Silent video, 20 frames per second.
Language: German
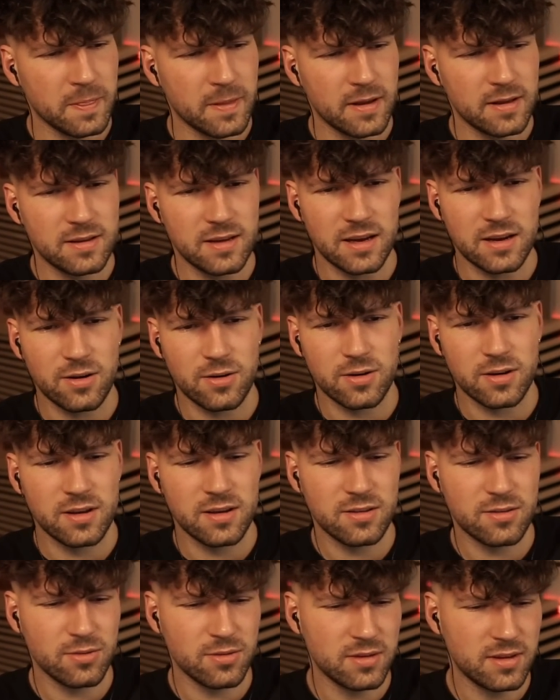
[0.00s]
Die hat auch hier
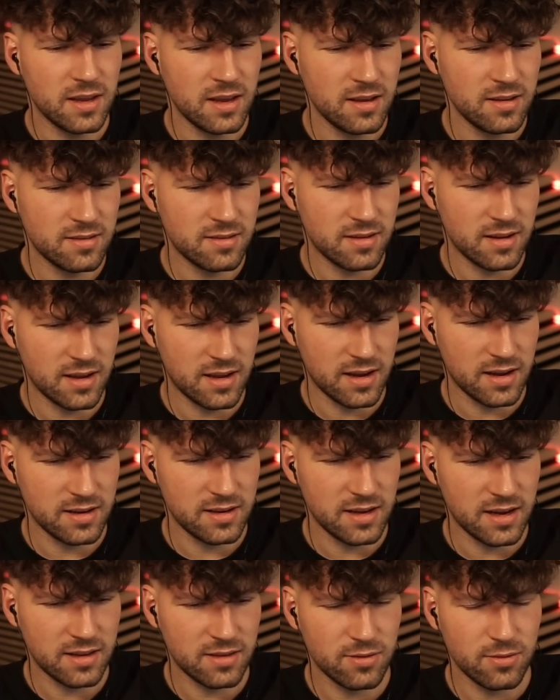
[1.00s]
so Dings, Digga,
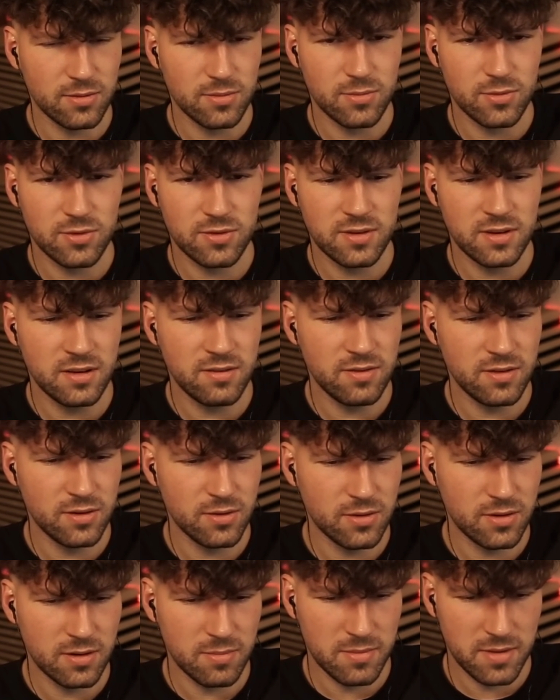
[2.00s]
die hat so ein
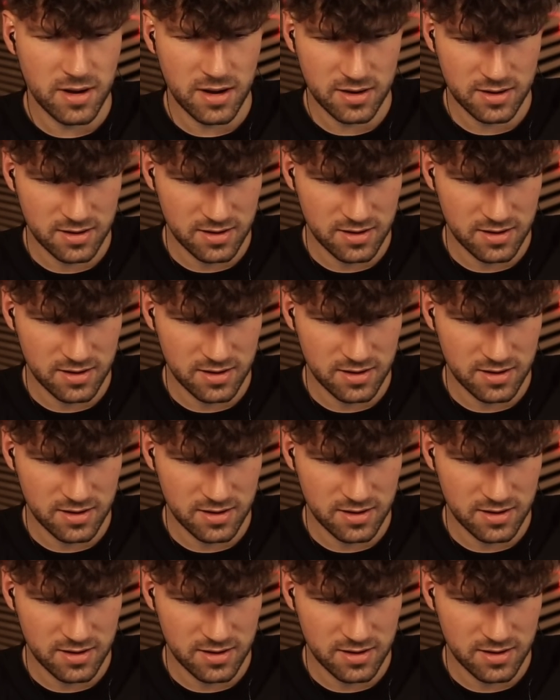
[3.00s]
Musikvideo gemacht,